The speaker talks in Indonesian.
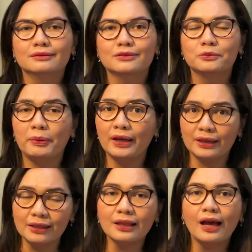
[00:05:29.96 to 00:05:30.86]
supaya
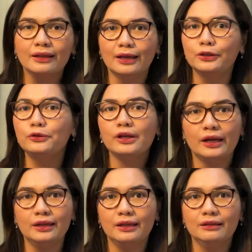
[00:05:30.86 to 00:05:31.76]
kita ada di
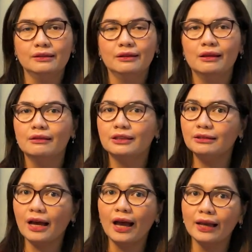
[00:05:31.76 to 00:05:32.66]
dunia ini
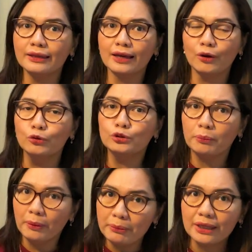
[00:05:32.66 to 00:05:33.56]
tidak hanya
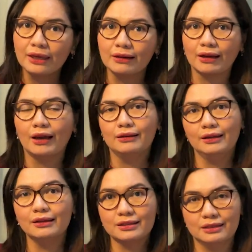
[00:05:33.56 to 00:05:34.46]
untuk memikirkan
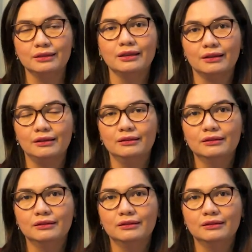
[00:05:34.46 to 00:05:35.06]
diri sendiri,